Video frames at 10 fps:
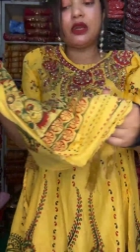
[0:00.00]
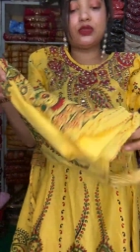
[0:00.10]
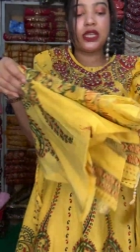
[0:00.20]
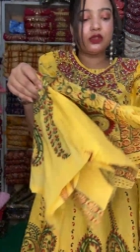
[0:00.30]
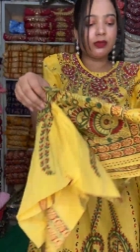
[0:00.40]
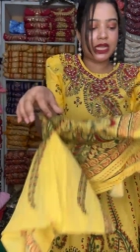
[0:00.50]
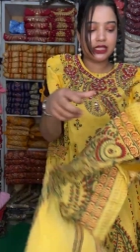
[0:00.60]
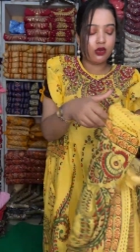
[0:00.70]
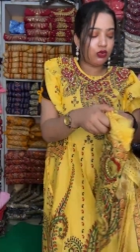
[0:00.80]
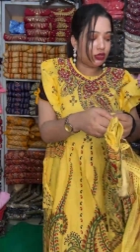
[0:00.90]
দিকে এটা হচ্ছে একদম
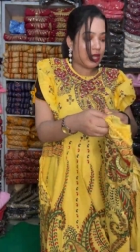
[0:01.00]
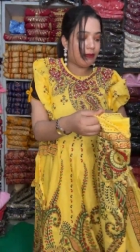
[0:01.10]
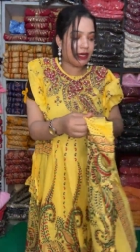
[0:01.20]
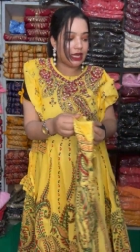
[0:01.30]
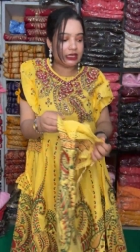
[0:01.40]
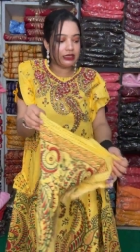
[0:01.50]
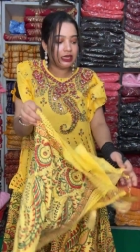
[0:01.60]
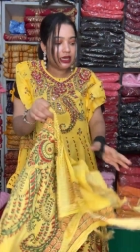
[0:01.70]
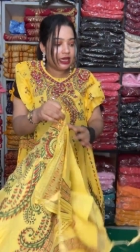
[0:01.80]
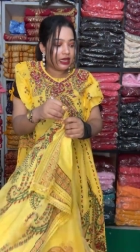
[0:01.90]
কাঁচা হলুদ টাইপের
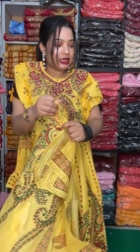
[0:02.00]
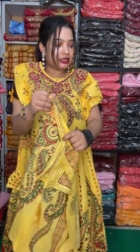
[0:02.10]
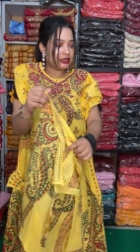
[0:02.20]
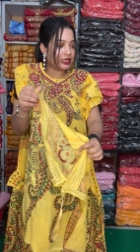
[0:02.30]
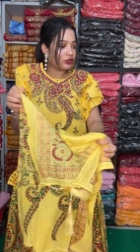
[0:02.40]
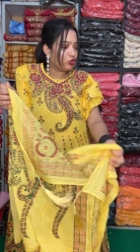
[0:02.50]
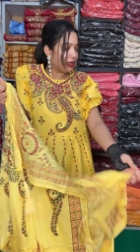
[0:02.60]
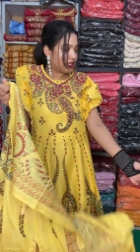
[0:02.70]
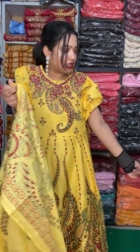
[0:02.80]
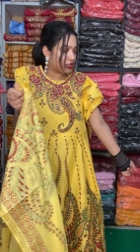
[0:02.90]
কালার আর সাথে
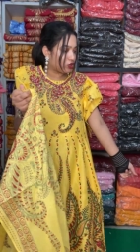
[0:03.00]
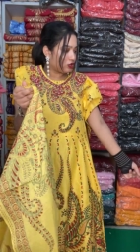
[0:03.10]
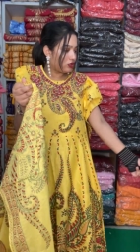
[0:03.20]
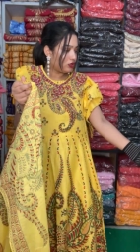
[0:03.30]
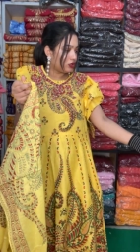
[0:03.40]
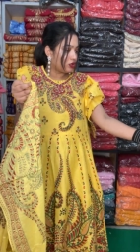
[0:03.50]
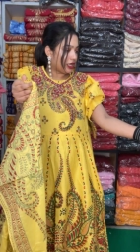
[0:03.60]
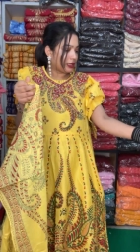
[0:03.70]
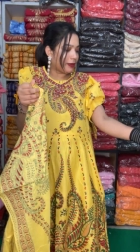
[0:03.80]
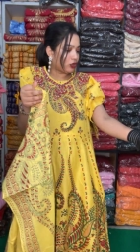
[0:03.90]
তুমি এদিকে আসো
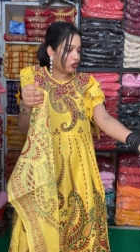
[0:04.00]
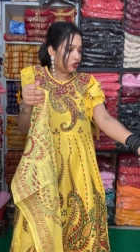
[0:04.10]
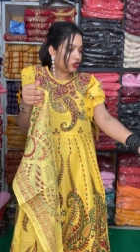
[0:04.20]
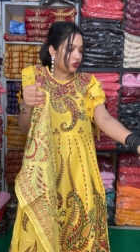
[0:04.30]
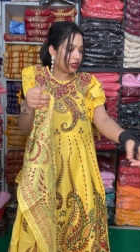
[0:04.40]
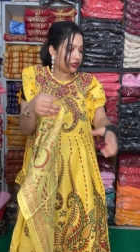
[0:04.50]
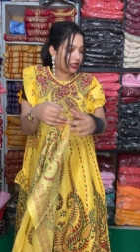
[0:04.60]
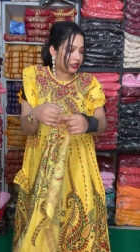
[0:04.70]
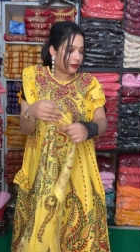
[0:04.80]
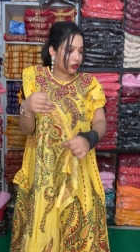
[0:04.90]
একটা বের করো ওই যে ওইখান
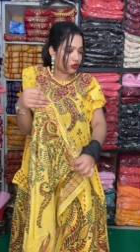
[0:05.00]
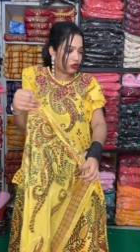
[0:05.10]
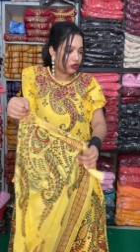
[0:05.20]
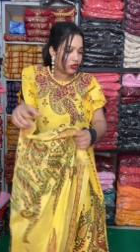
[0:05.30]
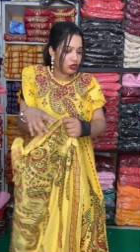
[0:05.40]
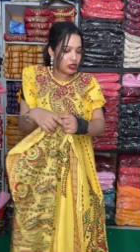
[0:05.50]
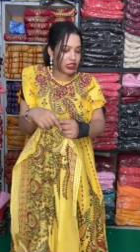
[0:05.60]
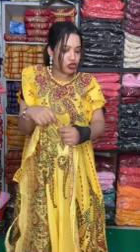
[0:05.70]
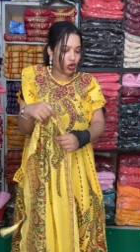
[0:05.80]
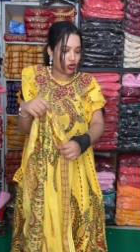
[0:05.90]
থেকে একটা বের করো
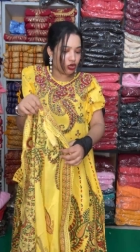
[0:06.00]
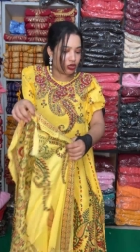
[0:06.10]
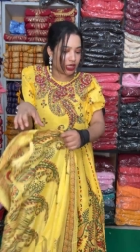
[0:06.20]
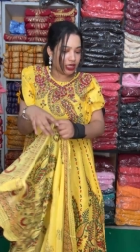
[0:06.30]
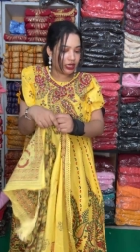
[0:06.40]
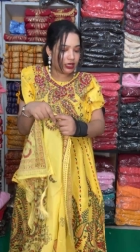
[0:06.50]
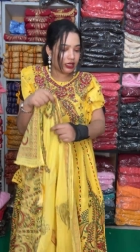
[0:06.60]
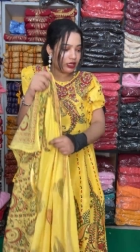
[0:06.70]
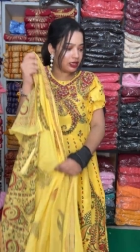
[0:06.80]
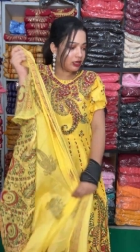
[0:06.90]
ওটা কি শঙ্খ নাকি
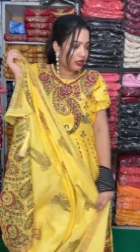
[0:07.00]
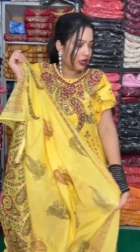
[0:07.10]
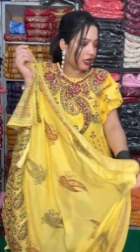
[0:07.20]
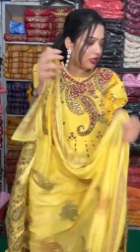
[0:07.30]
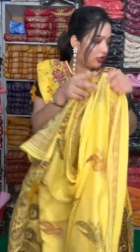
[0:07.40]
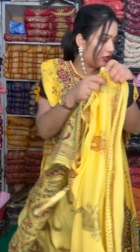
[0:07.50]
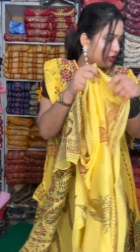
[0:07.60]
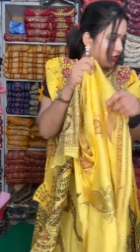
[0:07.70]
না